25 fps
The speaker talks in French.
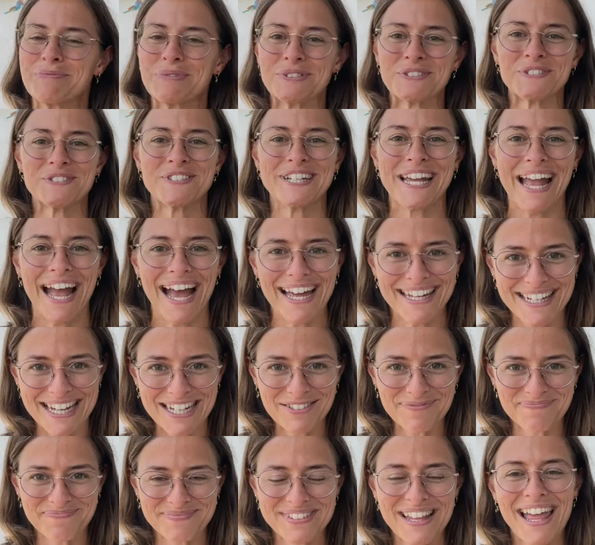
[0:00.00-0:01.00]
Mon nom est
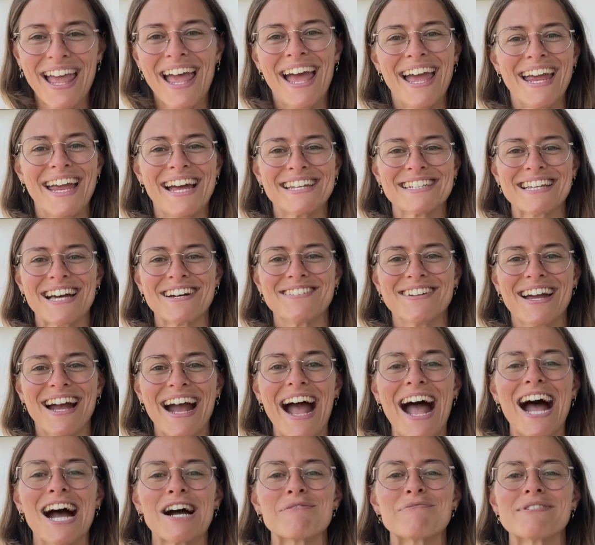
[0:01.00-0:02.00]
Anna et à
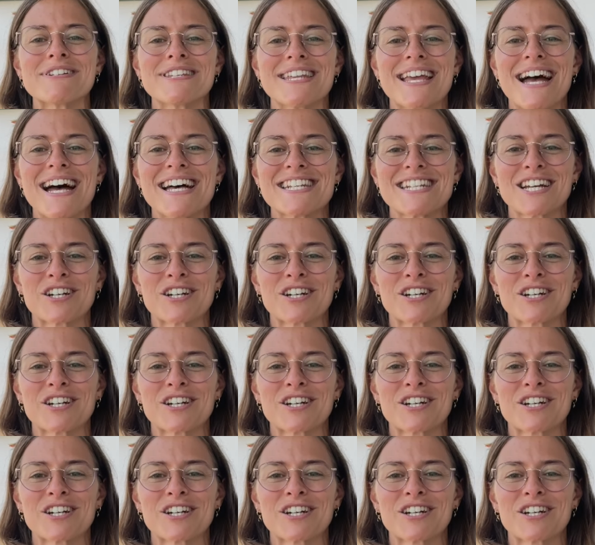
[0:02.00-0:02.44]
travers Harmonia,